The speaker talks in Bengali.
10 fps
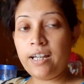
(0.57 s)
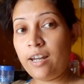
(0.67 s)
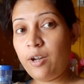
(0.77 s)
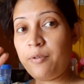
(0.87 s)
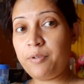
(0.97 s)

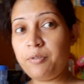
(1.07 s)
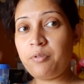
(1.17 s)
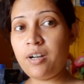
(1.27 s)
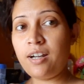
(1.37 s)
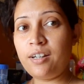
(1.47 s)
হ্যালো
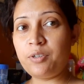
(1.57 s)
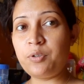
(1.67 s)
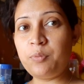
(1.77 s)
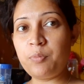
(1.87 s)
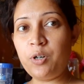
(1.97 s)
এভরিওয়ান
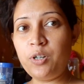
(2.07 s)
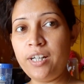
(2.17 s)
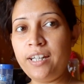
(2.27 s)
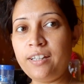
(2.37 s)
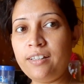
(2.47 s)
গুড
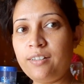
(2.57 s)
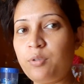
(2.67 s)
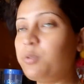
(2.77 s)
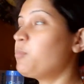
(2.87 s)
মর্নিং গুড